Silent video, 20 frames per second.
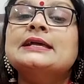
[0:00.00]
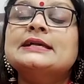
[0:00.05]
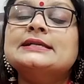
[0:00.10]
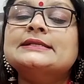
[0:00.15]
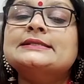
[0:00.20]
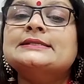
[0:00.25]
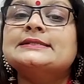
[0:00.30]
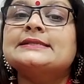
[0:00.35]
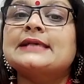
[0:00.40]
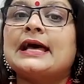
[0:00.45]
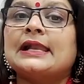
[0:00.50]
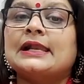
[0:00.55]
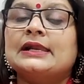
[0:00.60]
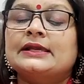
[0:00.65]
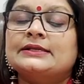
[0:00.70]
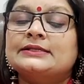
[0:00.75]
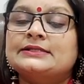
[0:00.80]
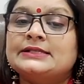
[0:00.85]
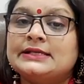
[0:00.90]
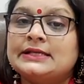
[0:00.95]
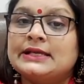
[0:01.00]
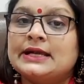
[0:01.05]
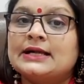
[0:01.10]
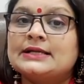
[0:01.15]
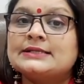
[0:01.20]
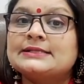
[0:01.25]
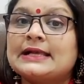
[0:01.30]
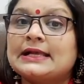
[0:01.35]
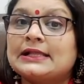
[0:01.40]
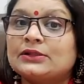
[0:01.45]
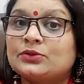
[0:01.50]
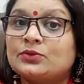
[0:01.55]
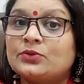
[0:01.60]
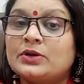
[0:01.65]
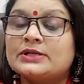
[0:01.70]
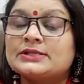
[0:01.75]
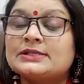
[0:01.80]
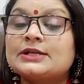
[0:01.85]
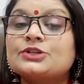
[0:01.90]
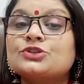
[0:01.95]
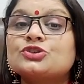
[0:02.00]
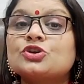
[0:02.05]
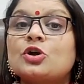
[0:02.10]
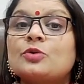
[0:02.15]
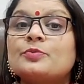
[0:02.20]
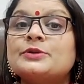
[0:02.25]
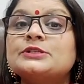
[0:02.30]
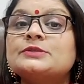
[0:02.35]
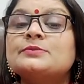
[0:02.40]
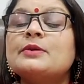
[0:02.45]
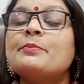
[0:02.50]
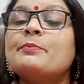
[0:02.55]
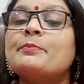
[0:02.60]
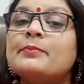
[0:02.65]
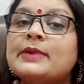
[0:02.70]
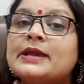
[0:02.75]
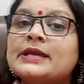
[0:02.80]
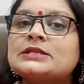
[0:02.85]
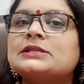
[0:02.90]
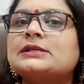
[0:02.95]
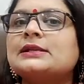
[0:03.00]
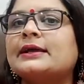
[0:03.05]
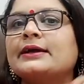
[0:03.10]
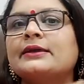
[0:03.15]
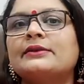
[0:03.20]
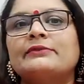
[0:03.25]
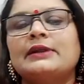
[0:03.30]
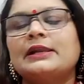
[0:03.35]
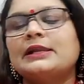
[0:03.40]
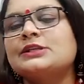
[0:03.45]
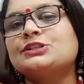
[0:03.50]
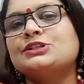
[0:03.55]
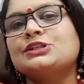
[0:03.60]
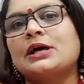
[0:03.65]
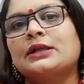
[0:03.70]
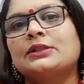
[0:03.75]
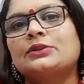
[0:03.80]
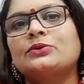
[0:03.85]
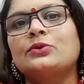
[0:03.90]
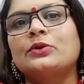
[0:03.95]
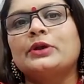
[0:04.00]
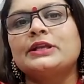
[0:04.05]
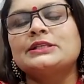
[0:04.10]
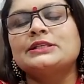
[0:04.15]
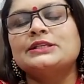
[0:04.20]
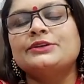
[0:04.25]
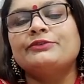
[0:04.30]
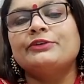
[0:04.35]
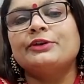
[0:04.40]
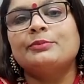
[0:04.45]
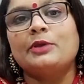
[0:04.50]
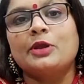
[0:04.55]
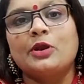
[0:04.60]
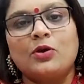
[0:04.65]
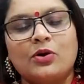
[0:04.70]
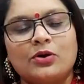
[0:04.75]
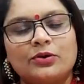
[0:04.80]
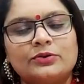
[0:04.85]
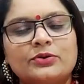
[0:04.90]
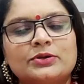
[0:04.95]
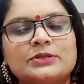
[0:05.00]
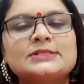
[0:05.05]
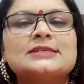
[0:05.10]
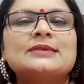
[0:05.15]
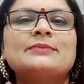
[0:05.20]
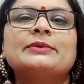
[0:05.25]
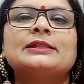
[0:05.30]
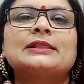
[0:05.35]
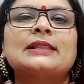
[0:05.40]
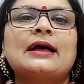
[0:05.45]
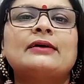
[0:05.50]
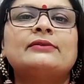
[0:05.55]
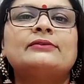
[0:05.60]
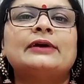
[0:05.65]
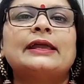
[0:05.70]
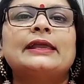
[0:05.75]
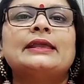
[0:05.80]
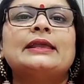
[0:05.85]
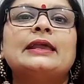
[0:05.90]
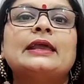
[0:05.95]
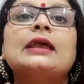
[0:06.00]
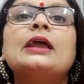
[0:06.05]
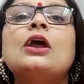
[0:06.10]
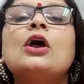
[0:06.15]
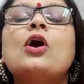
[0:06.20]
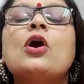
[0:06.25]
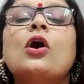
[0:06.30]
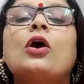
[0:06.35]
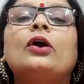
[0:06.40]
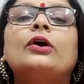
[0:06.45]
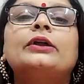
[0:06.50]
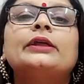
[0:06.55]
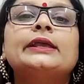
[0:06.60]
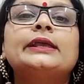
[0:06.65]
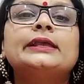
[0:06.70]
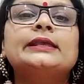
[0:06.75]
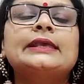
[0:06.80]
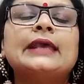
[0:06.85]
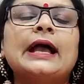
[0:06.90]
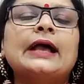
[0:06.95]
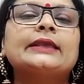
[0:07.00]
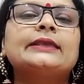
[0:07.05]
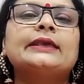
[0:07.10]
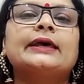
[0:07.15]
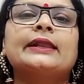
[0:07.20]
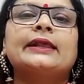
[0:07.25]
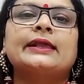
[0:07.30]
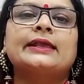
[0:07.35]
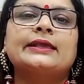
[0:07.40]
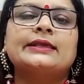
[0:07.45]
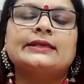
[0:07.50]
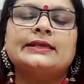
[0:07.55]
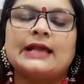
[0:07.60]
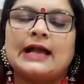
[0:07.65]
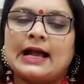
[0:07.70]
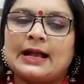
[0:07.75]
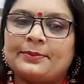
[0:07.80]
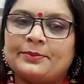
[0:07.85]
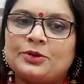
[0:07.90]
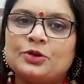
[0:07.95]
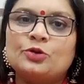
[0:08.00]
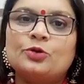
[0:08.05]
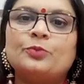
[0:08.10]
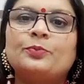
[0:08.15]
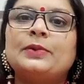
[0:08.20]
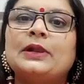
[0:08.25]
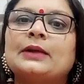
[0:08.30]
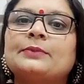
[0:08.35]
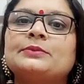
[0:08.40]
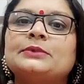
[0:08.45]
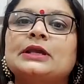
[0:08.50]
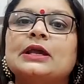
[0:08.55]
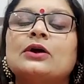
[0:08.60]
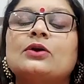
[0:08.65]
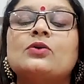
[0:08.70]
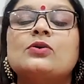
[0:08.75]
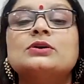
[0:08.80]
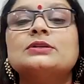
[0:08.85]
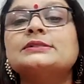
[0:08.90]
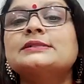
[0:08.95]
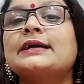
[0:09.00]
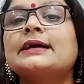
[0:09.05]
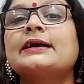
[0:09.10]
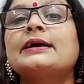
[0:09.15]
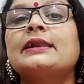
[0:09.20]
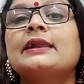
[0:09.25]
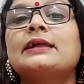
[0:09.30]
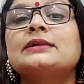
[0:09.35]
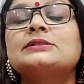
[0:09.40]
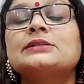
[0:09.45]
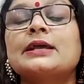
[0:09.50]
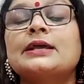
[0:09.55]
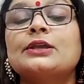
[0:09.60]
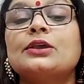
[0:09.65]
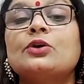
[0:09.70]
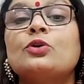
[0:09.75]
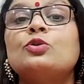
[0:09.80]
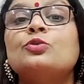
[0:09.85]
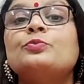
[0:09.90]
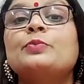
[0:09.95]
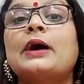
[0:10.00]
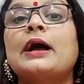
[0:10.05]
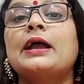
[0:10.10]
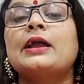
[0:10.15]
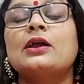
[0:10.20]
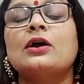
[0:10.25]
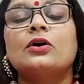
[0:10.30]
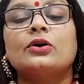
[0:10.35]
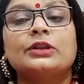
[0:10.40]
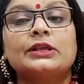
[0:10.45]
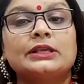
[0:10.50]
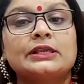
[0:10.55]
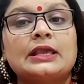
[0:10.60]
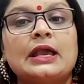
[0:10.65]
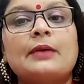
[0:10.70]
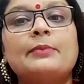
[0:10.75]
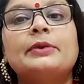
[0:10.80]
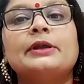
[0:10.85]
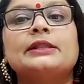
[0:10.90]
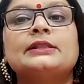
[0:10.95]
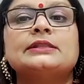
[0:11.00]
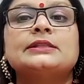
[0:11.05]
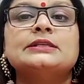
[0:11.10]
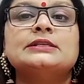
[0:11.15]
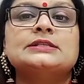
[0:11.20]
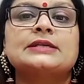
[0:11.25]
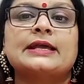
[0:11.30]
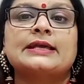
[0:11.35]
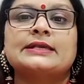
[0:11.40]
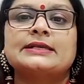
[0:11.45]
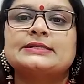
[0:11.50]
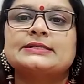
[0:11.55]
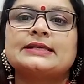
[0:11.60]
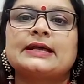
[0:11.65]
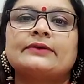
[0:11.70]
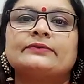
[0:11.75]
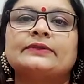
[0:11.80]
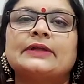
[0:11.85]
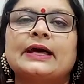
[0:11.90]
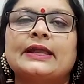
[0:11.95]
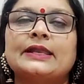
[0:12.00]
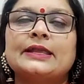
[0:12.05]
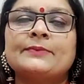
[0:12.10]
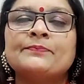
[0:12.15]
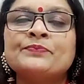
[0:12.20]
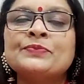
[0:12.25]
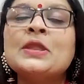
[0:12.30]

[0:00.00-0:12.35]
इस साल जी हाँ साल 2024 में मेष लगन वाले जातकों के जीवन में कौन कौन से बदलाव आएंगे और क्या क्या रहेंगी आपकी उपलब्धियां कौन सा करना चाहिए उपाय और क्या बरतनी चाहिए सावधानी